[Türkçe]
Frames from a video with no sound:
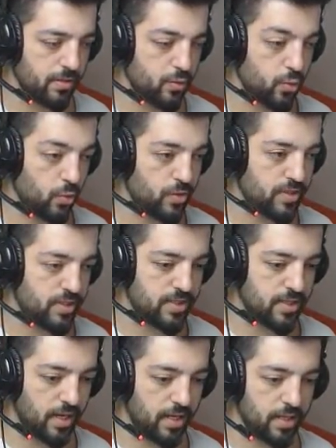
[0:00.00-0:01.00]
Çok
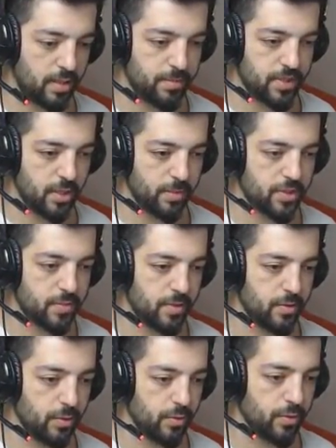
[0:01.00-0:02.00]
sağlam bir kapışma
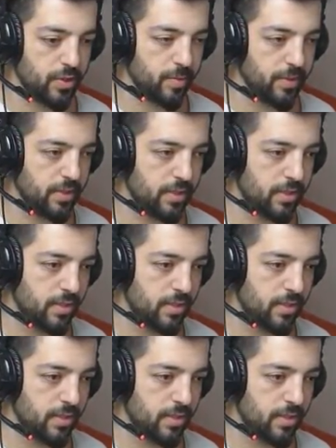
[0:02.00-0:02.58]
döndü demin.